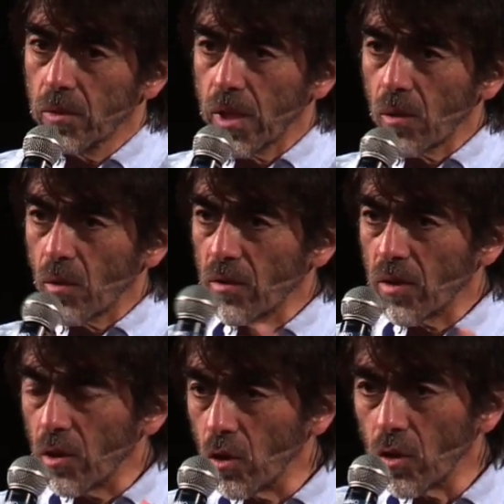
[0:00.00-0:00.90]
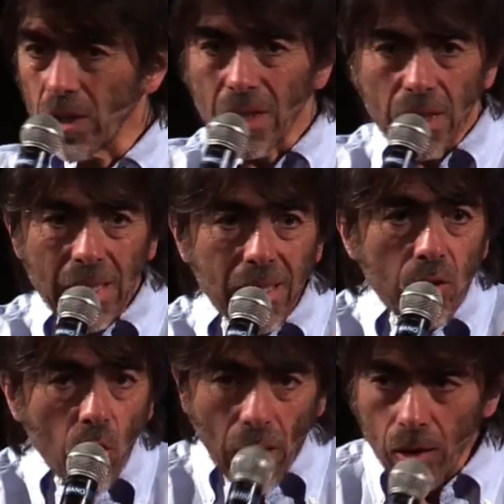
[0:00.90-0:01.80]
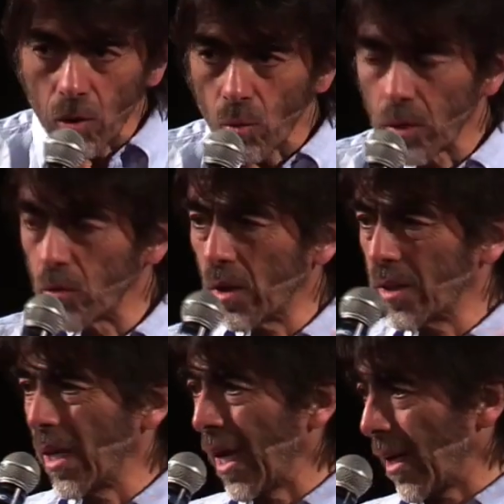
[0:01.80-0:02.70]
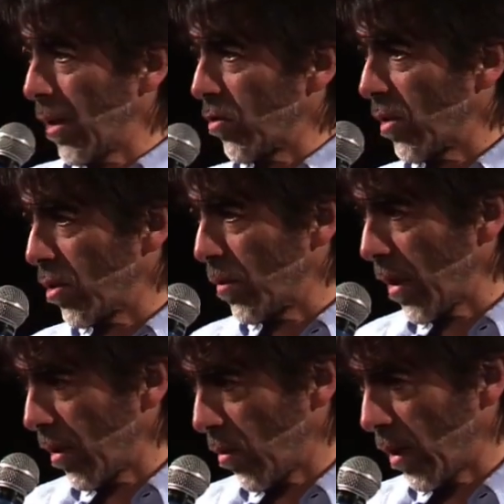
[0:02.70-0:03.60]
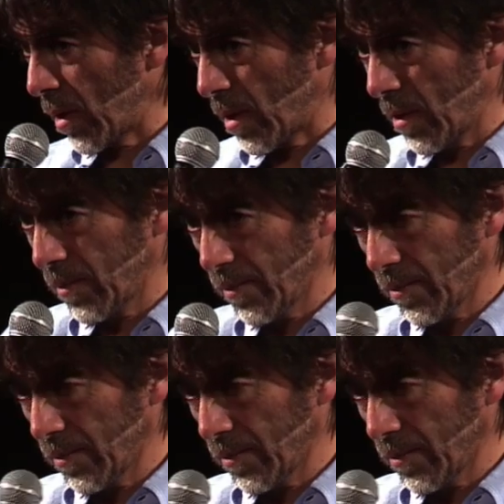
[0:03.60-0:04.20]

¿Quién no ha sido ignorado cuando ha querido ser tomado en cuenta?